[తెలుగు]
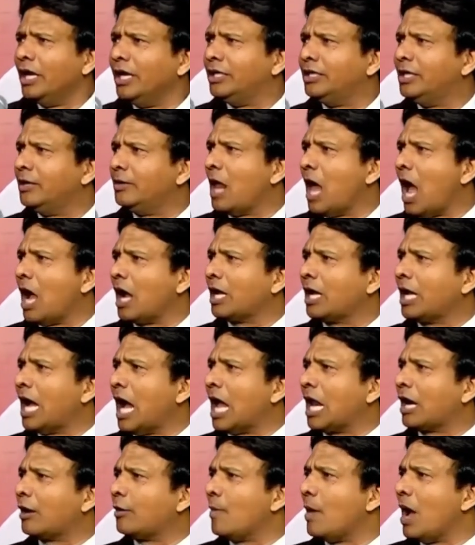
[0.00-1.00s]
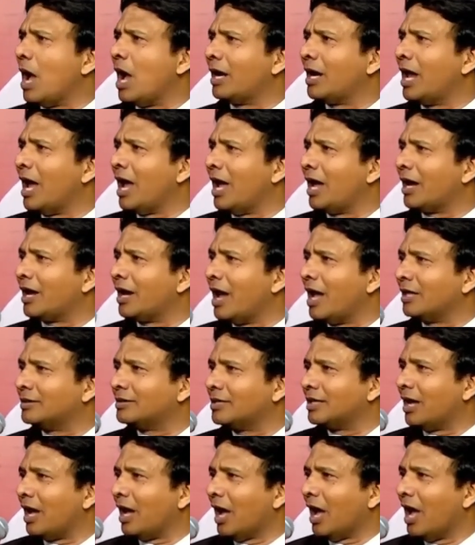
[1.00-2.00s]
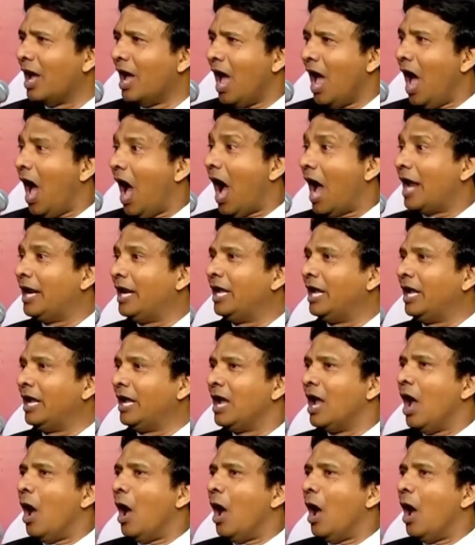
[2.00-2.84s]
ఇది నా కర్మ నా రాత అని